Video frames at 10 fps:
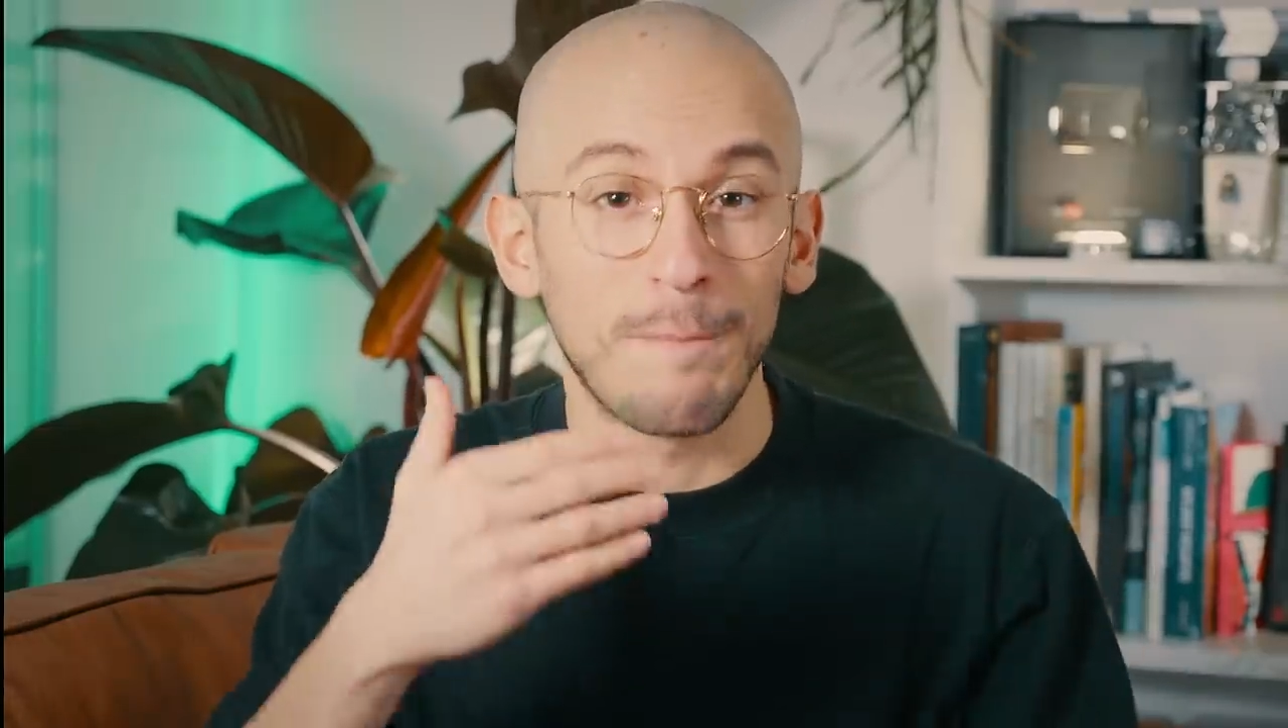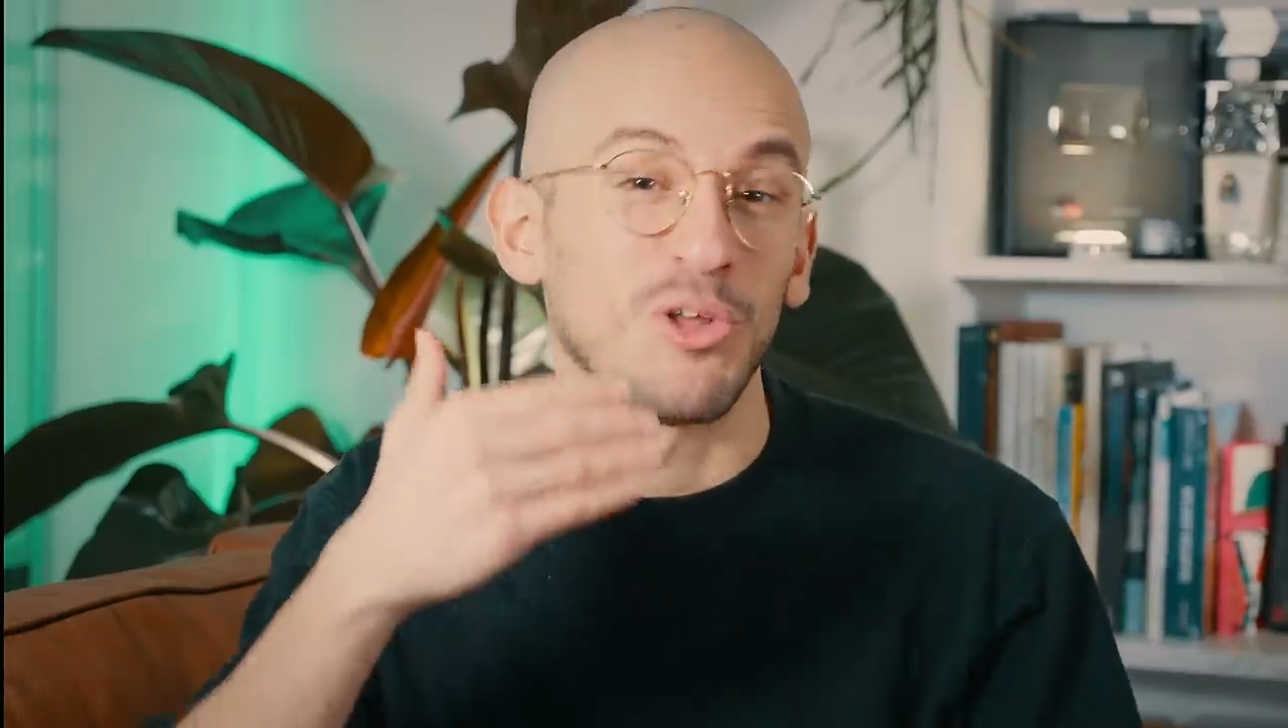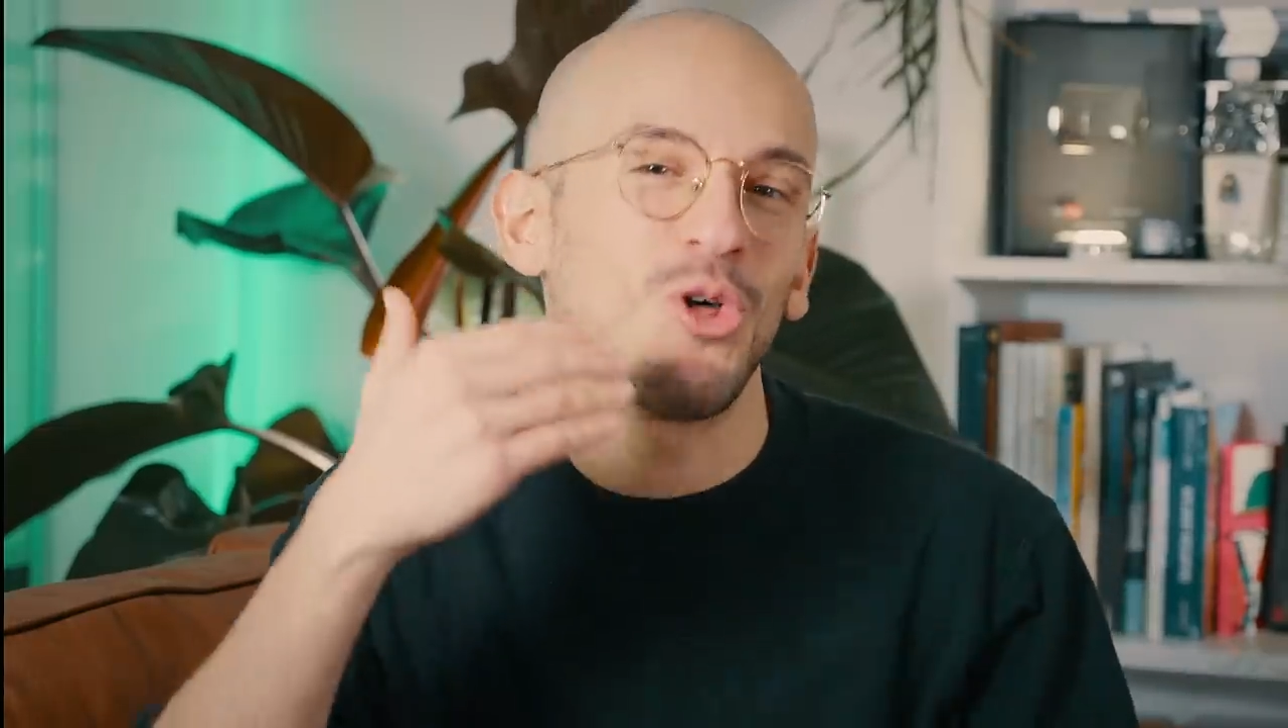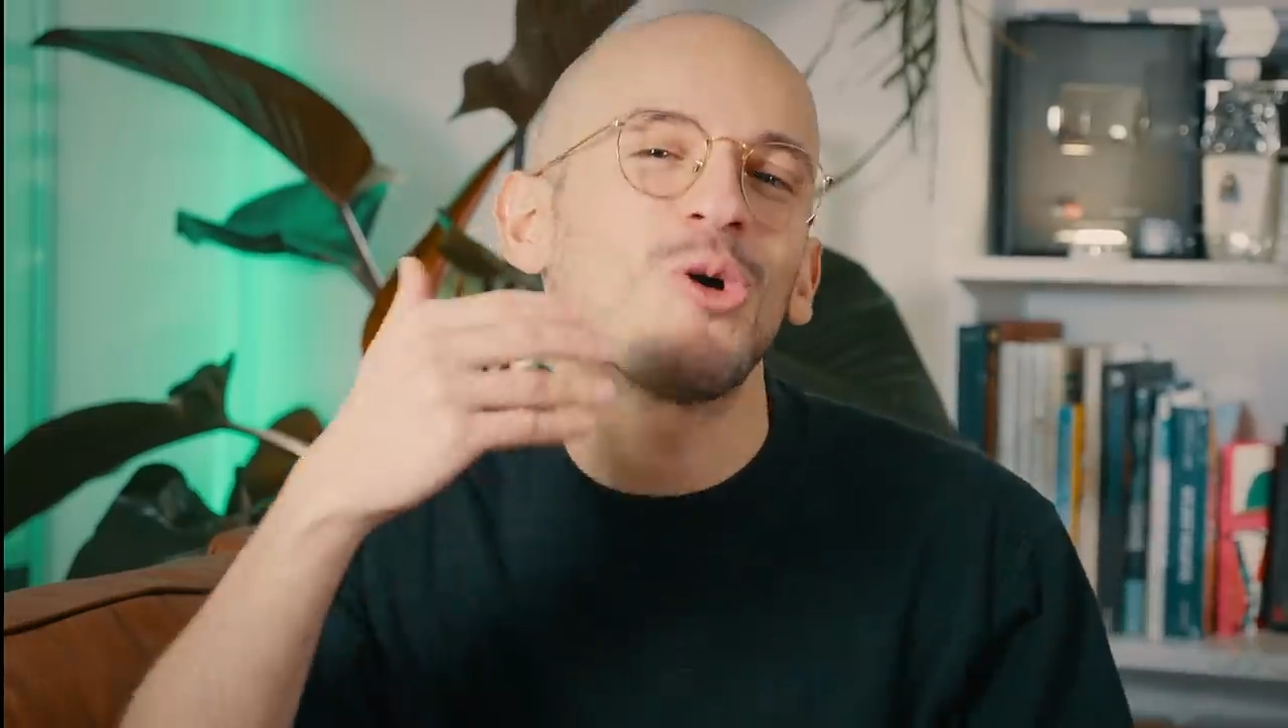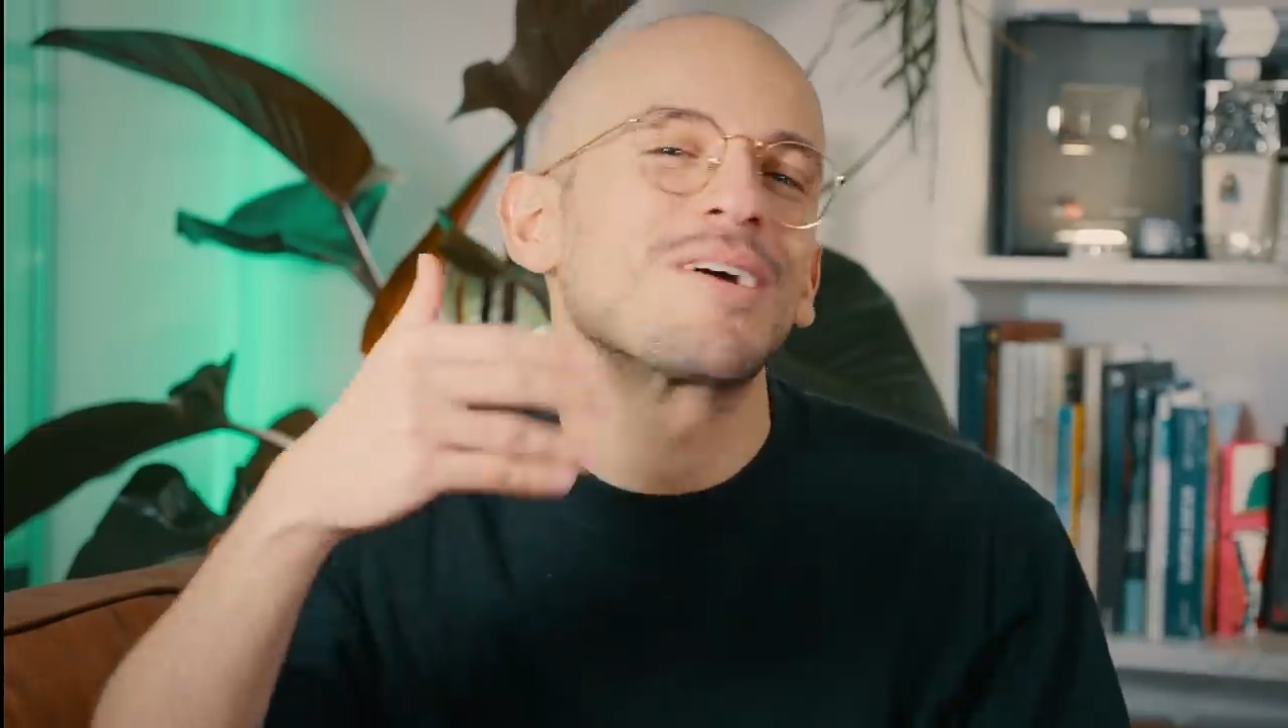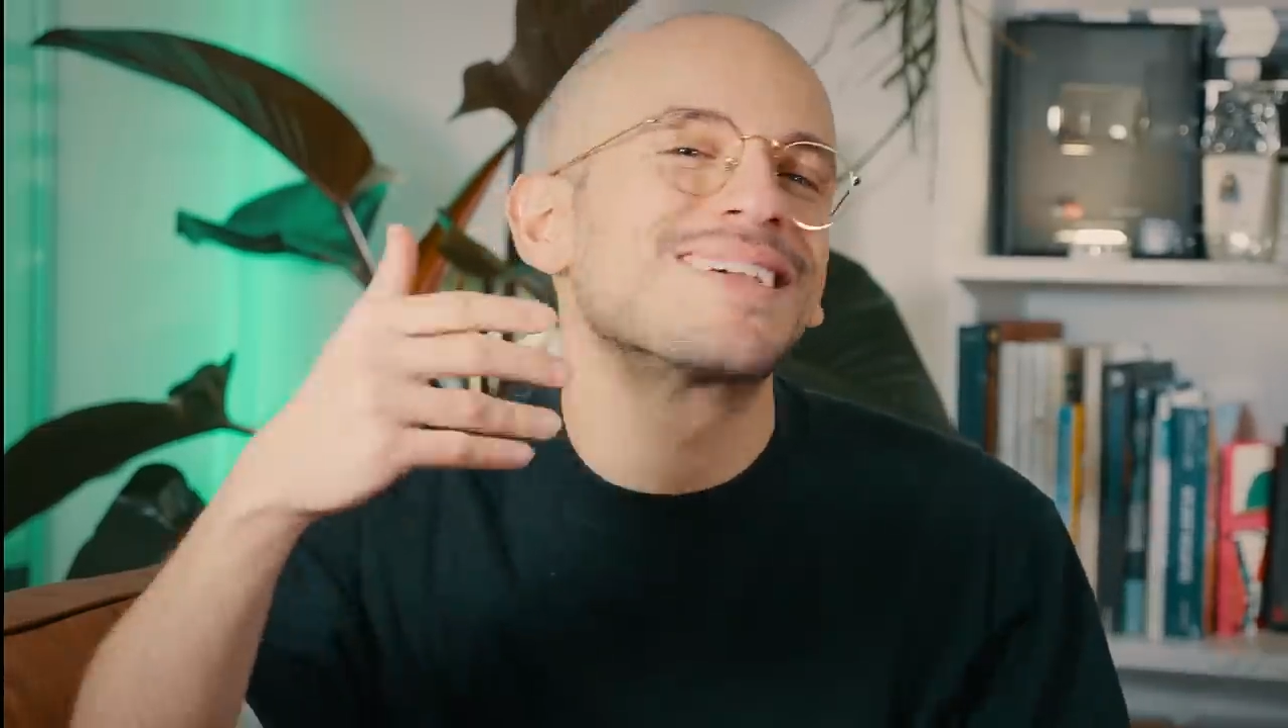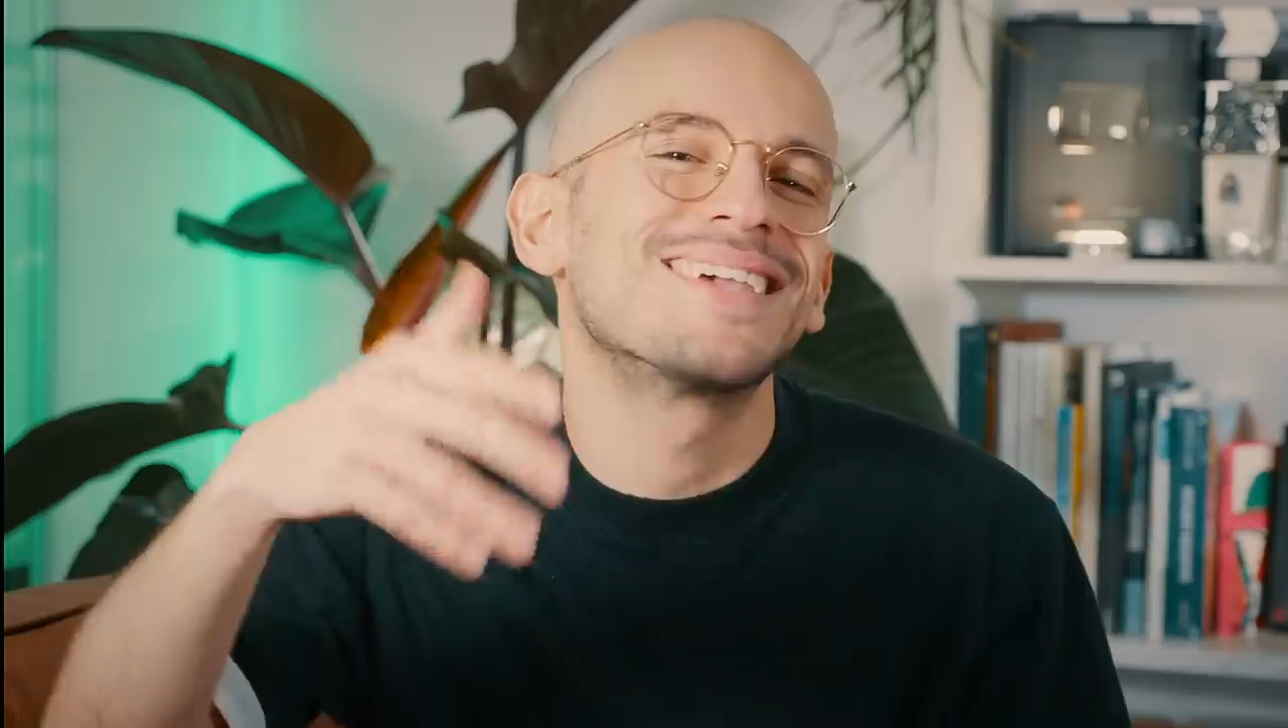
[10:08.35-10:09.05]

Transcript: pendant